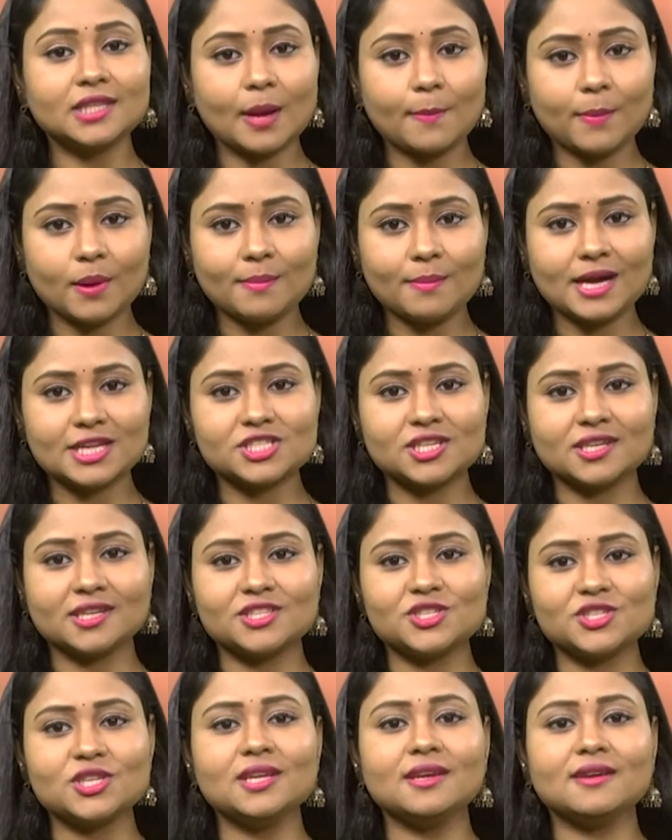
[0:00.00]

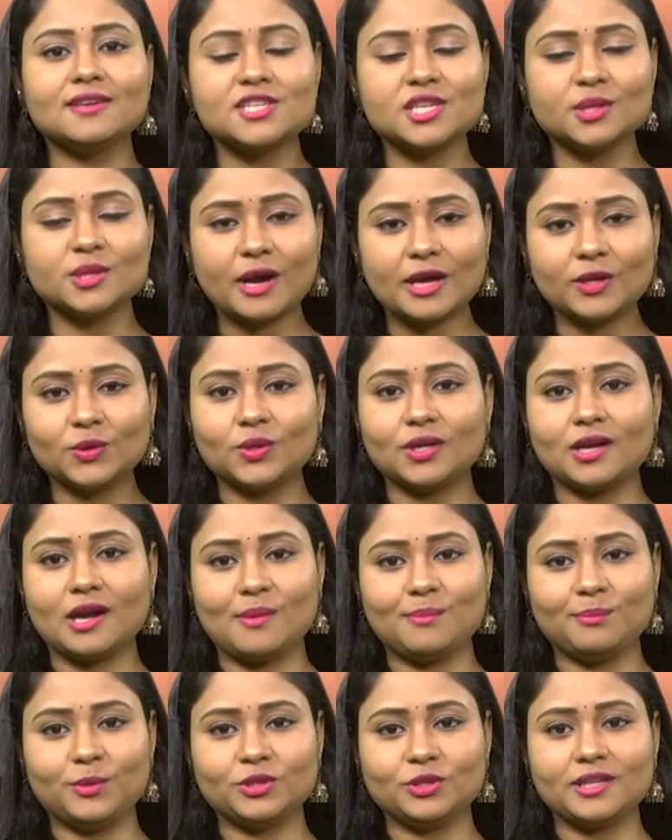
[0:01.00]
తపమాచరించి
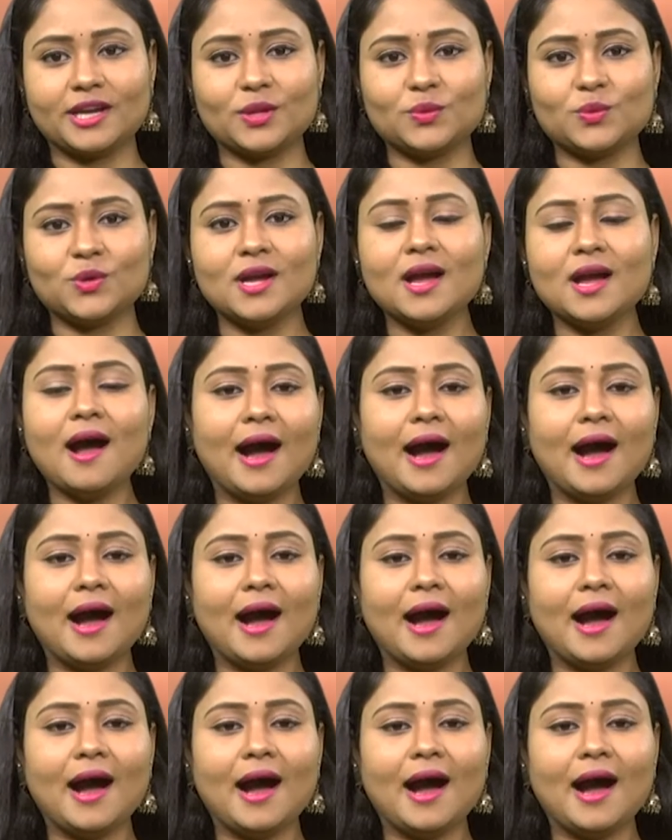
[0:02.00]
శివానుగ్రహం పొందాడు